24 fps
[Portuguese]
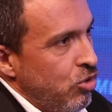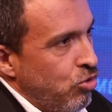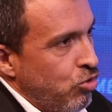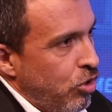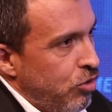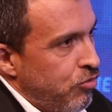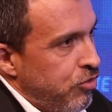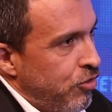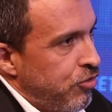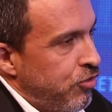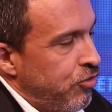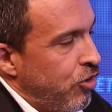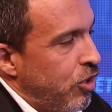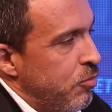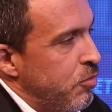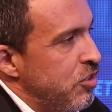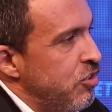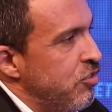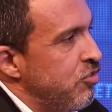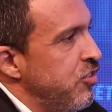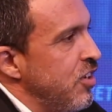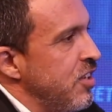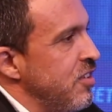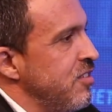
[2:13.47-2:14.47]
nova
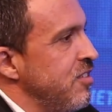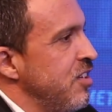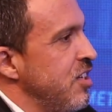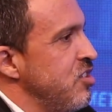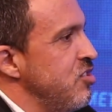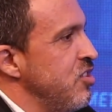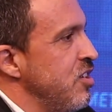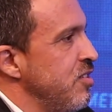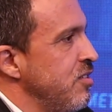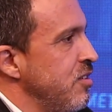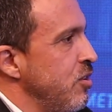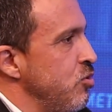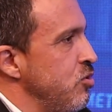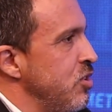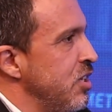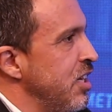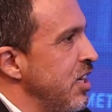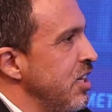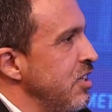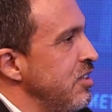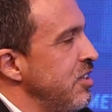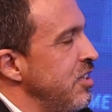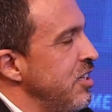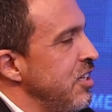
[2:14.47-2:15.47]
forma de fazer a gestão de
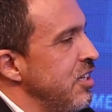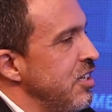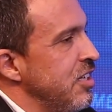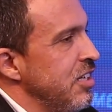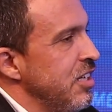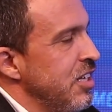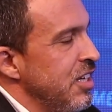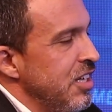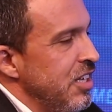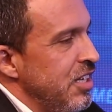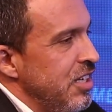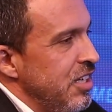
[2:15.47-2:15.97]
carteira.